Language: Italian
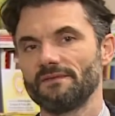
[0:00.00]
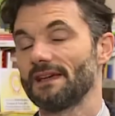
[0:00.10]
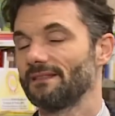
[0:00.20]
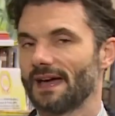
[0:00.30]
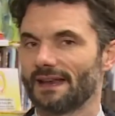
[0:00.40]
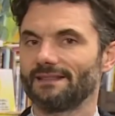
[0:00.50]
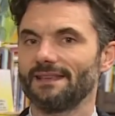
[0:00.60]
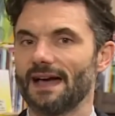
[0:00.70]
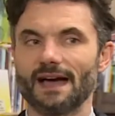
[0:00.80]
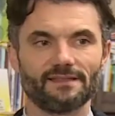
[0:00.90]
di andare al
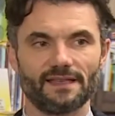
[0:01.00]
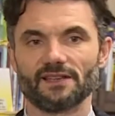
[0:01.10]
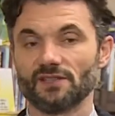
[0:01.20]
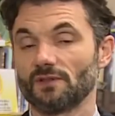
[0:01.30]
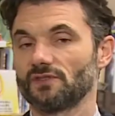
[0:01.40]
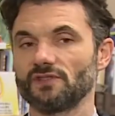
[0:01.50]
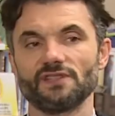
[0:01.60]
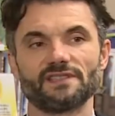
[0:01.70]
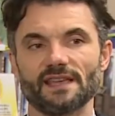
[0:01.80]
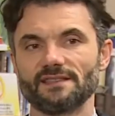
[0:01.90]
di là della situazione
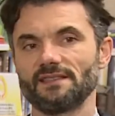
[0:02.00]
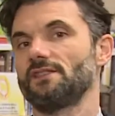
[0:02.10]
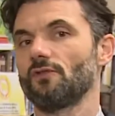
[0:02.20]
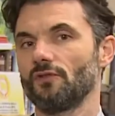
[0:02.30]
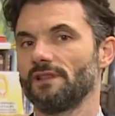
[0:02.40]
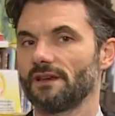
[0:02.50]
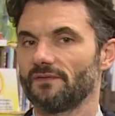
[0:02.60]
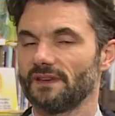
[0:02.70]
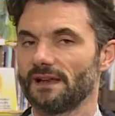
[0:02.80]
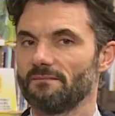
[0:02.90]
esistente e di togliere
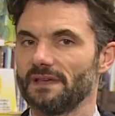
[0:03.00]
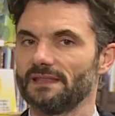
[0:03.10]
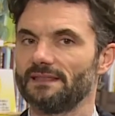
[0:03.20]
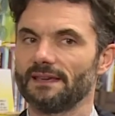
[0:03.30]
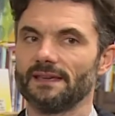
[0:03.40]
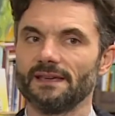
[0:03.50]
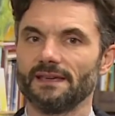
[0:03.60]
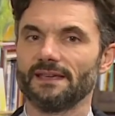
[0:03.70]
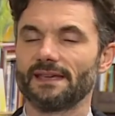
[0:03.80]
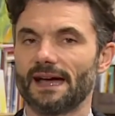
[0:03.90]
finalmente
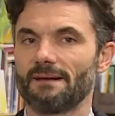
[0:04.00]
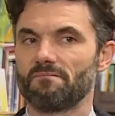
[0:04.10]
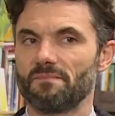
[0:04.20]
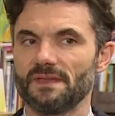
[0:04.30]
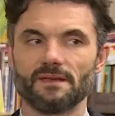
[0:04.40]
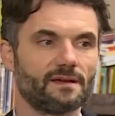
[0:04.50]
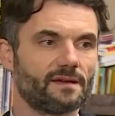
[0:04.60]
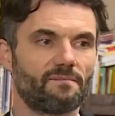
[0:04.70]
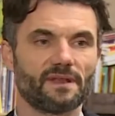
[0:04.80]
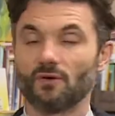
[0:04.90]
i campi
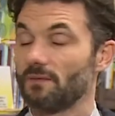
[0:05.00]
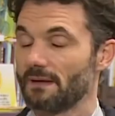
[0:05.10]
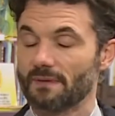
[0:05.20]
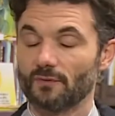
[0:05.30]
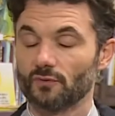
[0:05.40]
eh, per come li abbiamo